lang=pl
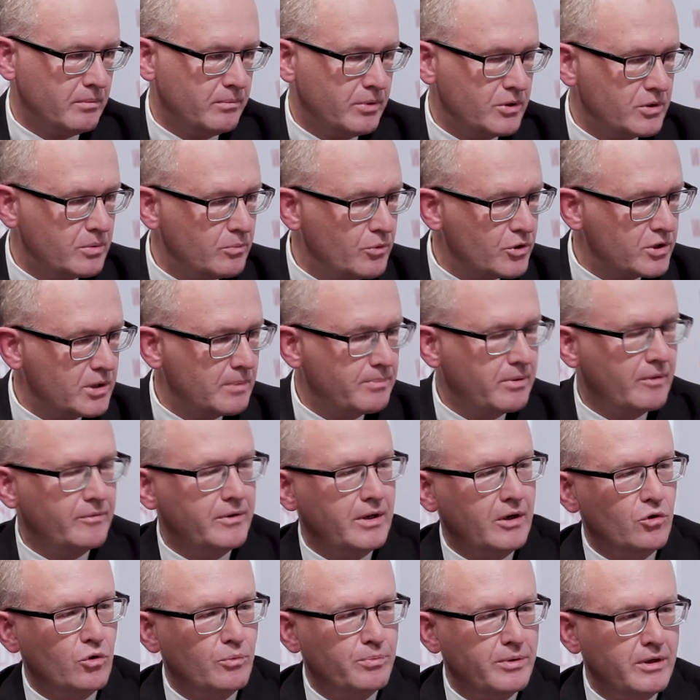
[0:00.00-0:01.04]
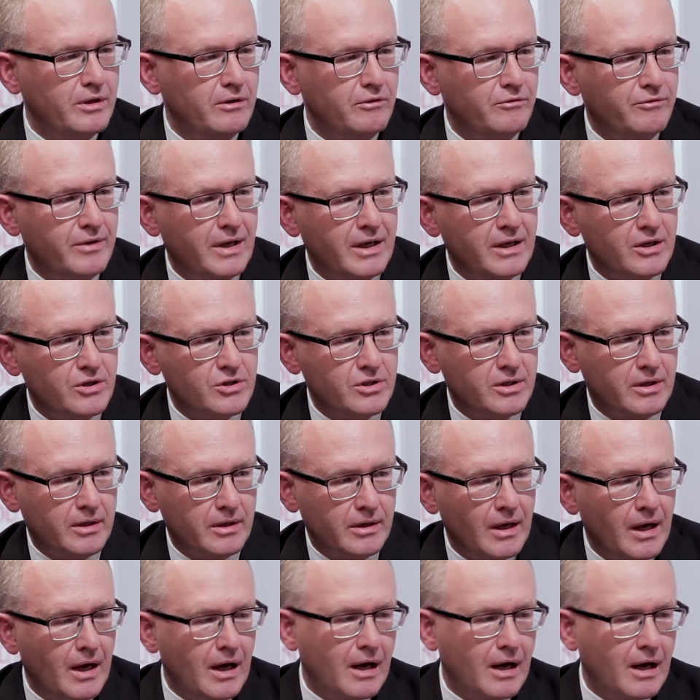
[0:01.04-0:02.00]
być może pewnej grupy większej,